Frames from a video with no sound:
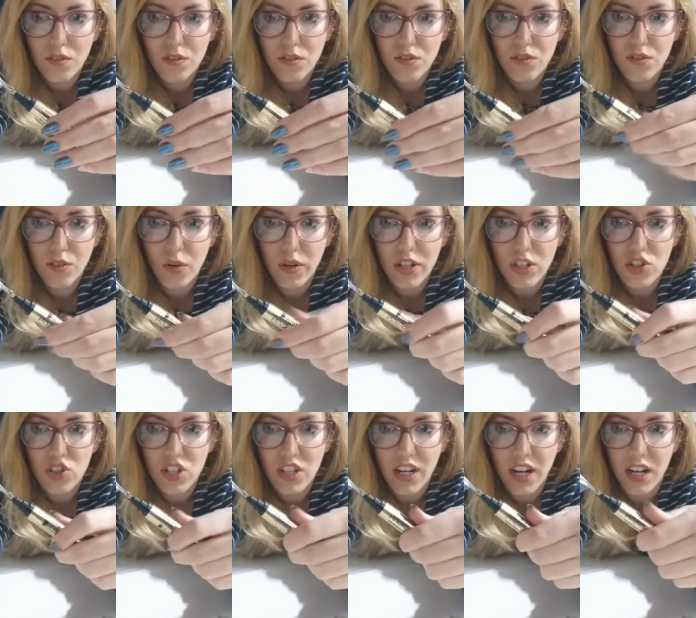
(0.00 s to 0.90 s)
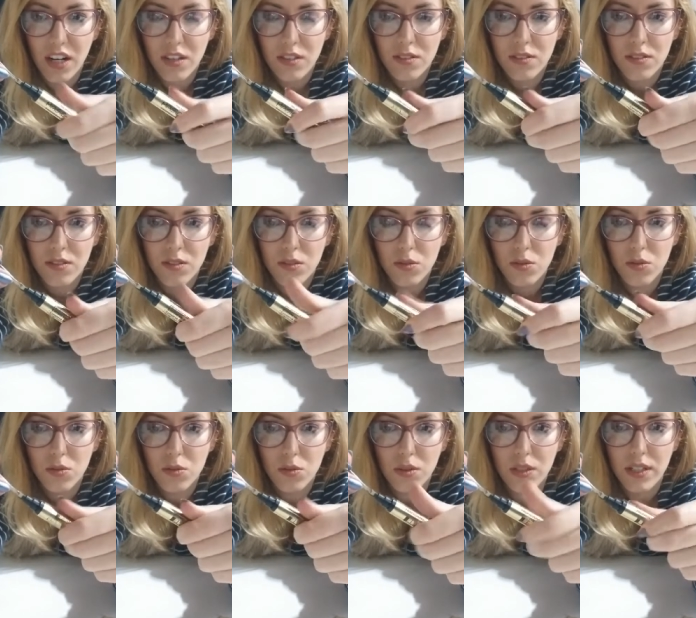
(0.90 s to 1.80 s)
vou retirar
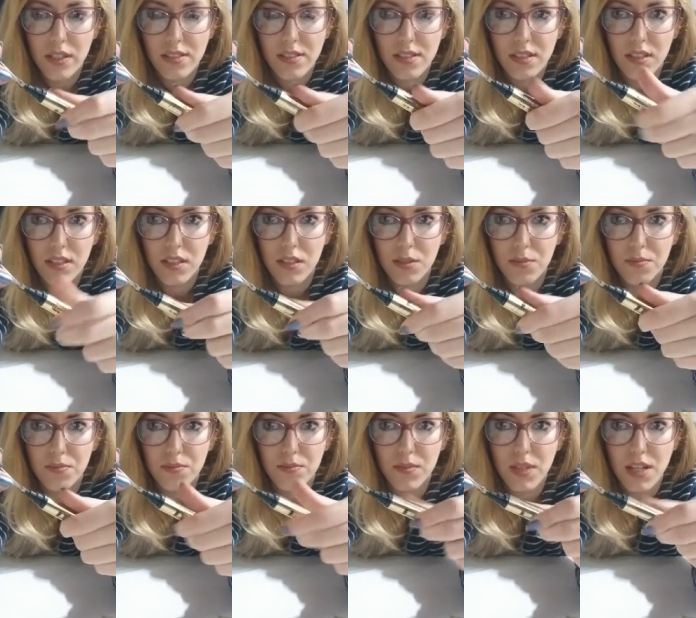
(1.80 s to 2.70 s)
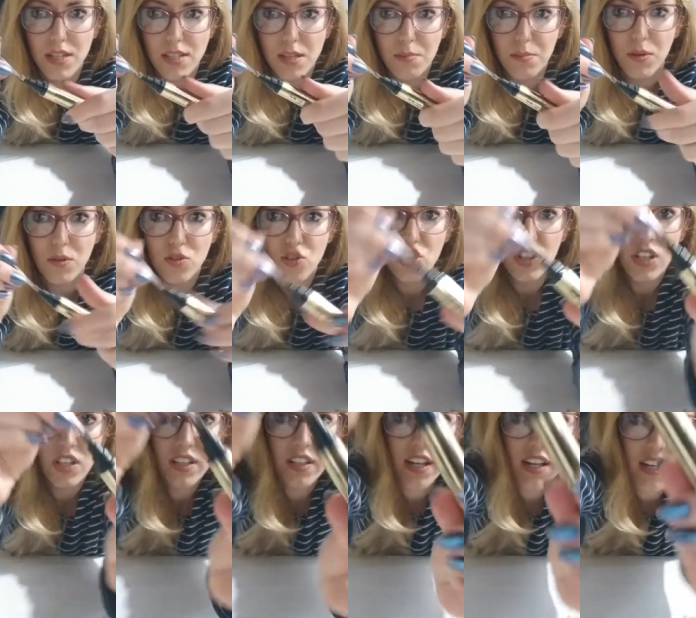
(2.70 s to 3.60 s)
essa, essa
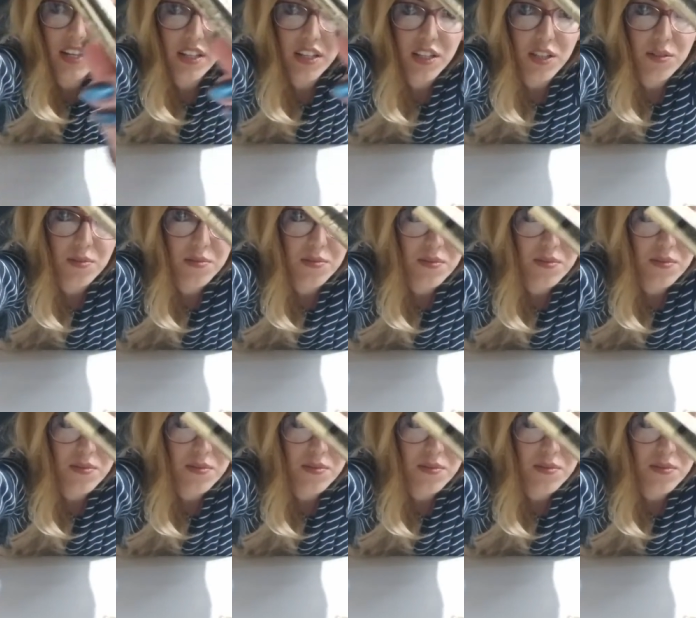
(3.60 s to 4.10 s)
pontinha dele aqui.